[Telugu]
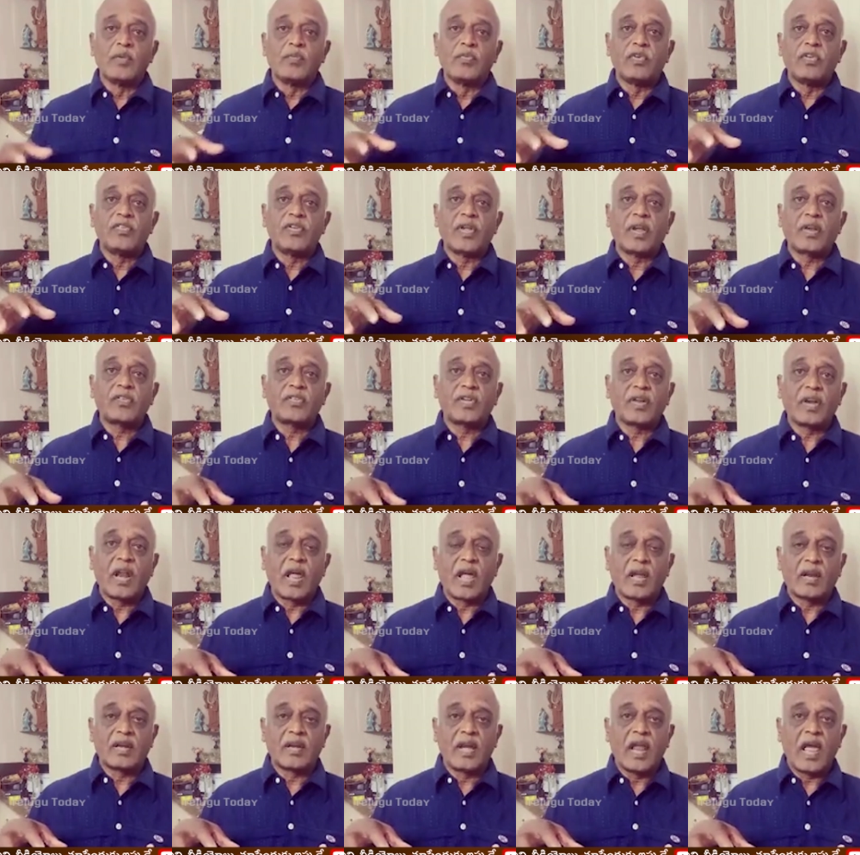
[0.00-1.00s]
మీ
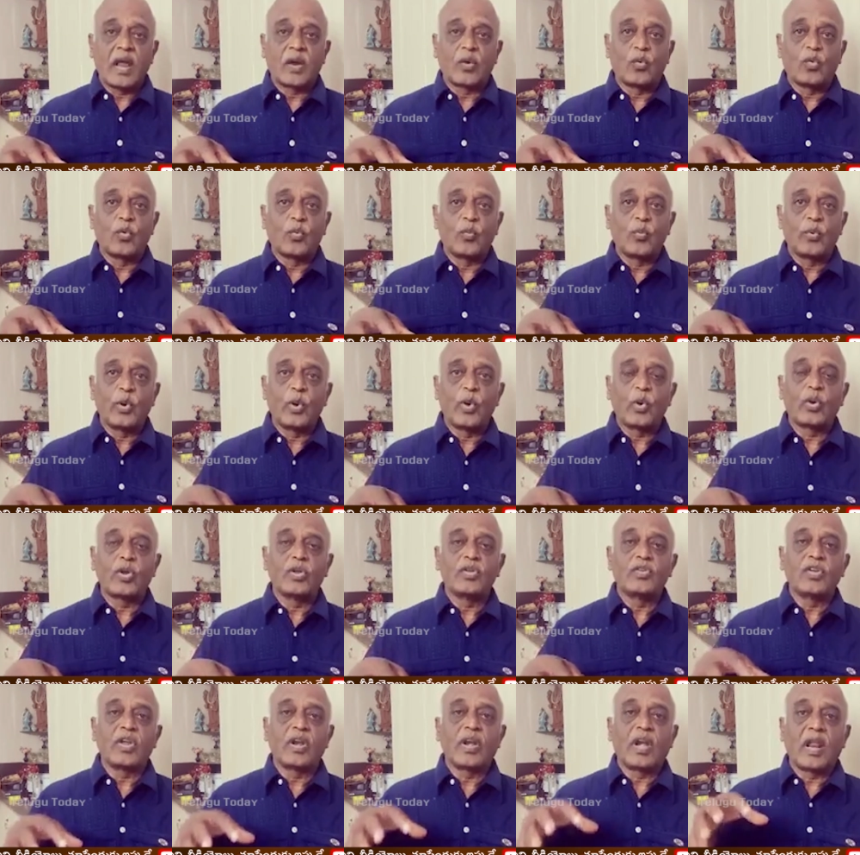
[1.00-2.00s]
విచక్షణ జ్ఞానం
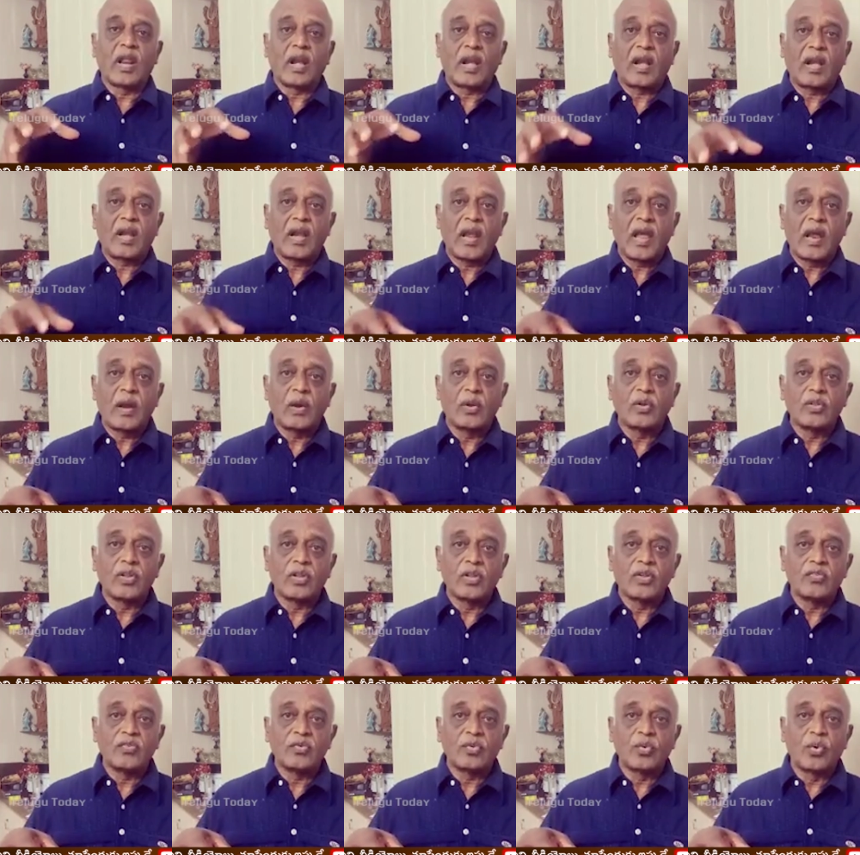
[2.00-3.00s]
ఉపయోగించి నిర్ణయాలు
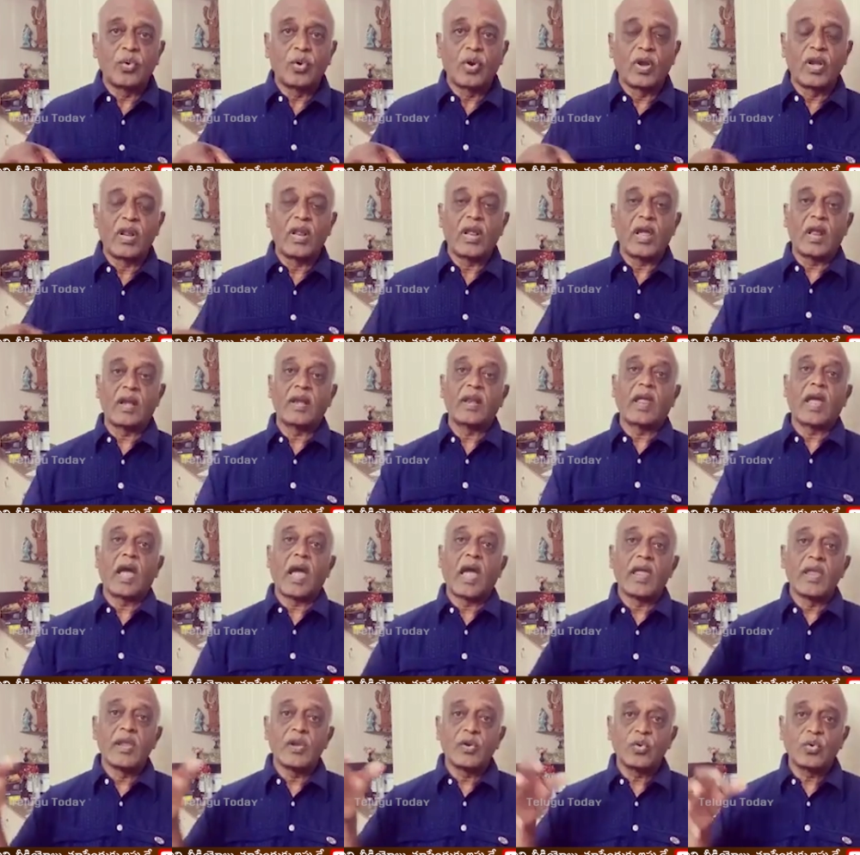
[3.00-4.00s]
తీసుకోండి అని
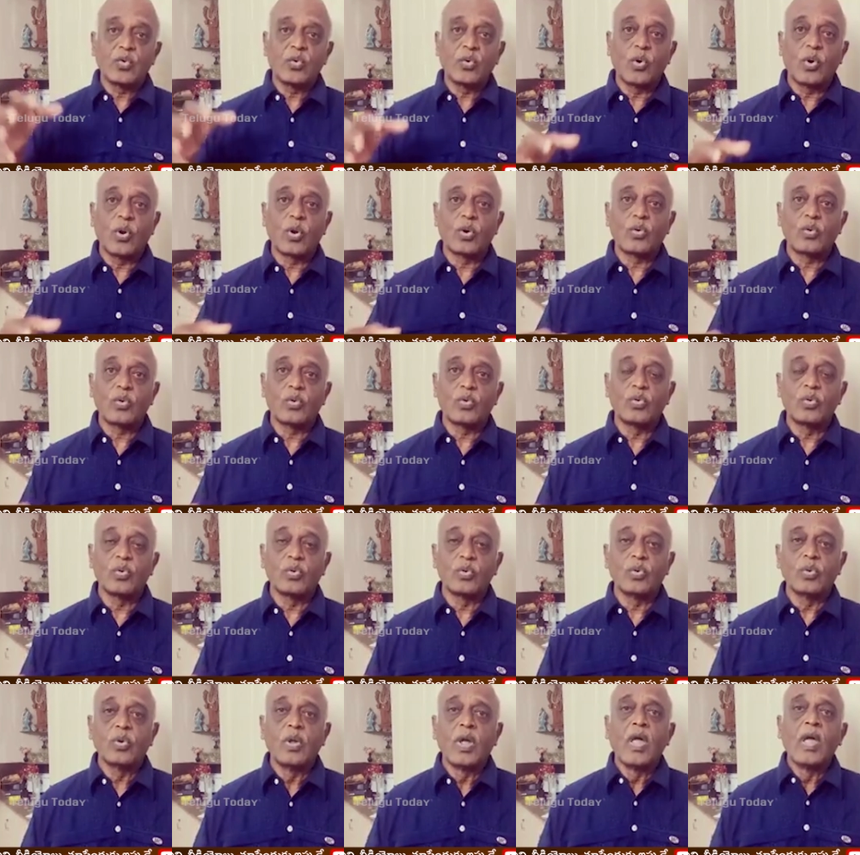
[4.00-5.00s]

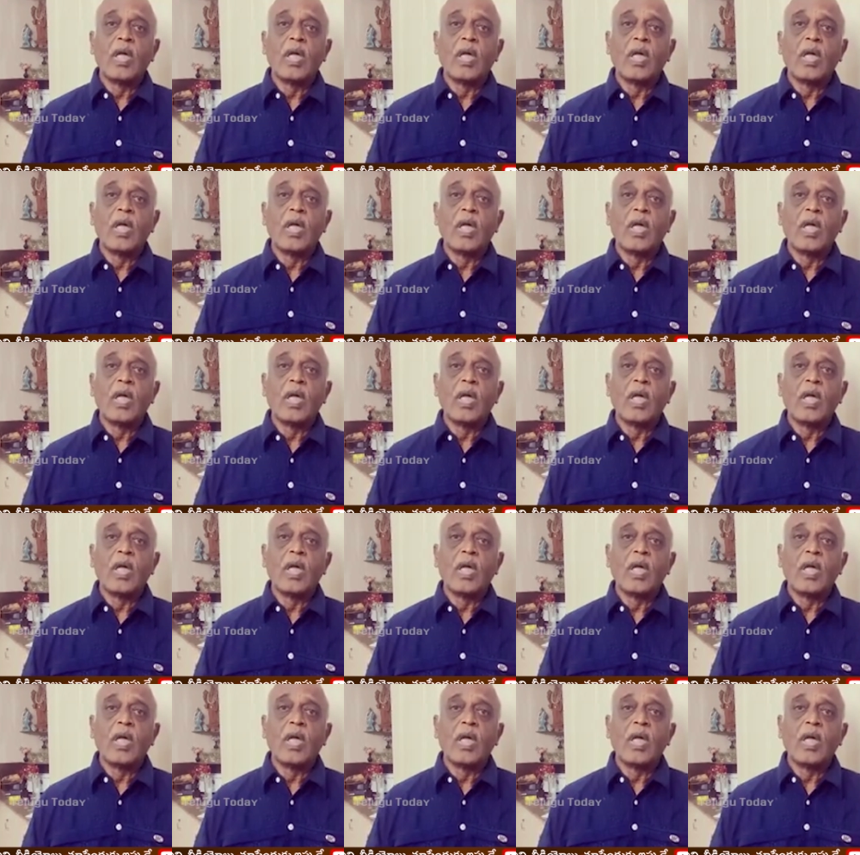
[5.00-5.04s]
హైకోర్టు